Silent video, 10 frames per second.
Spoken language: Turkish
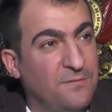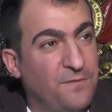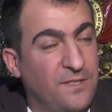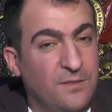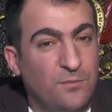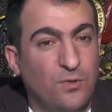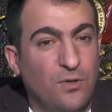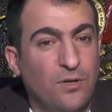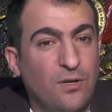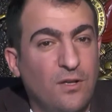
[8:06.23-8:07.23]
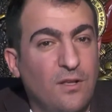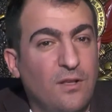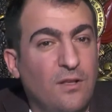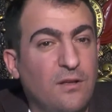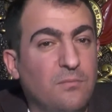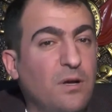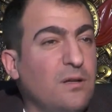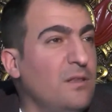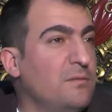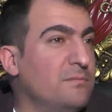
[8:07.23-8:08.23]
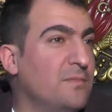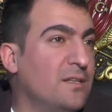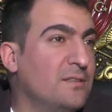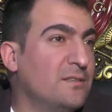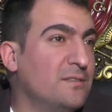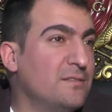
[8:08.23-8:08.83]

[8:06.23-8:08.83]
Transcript: Fikrim bu. Bakalım artık